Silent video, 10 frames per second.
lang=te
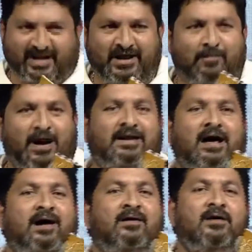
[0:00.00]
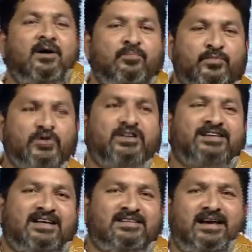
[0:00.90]
మరి పాట
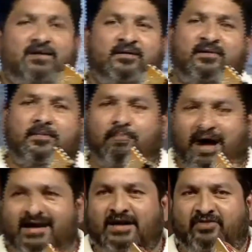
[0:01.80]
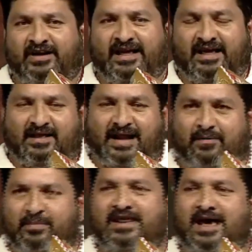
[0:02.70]
మ్యూజిక్ చేసి పాడినటువంటి
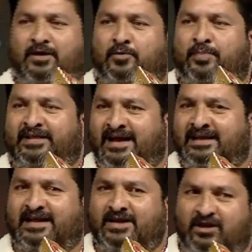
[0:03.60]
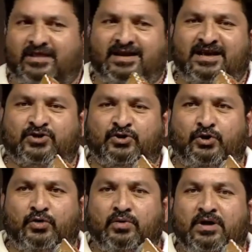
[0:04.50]
రామ్ మీరియాలకు ప్రత్యేక ధన్యవాదాలు
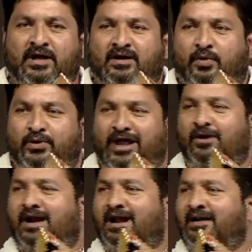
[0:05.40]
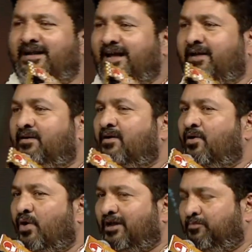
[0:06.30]
తెలియజేసుకుంటూ గుండెల్లో లాంటి
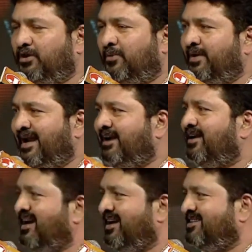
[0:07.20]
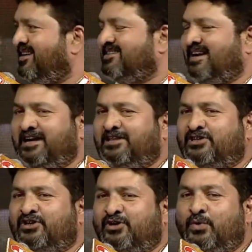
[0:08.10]
ఒక అద్భుతమైన హిట్ నాకు ఇచ్చిన సంగీత
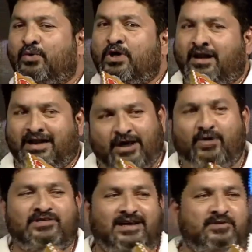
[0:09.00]
దర్శకులు లియోన్